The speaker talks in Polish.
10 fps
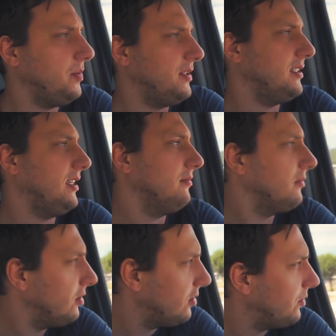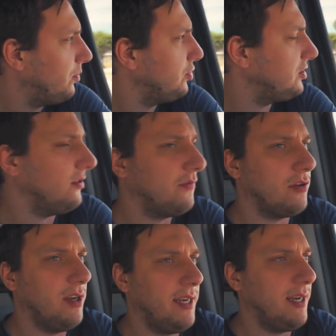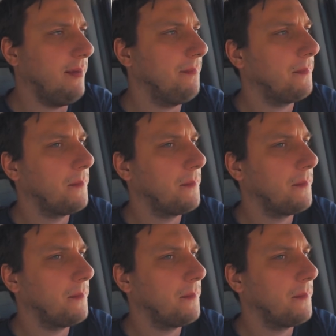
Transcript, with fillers: pizzę, pójść z nią w cholerę.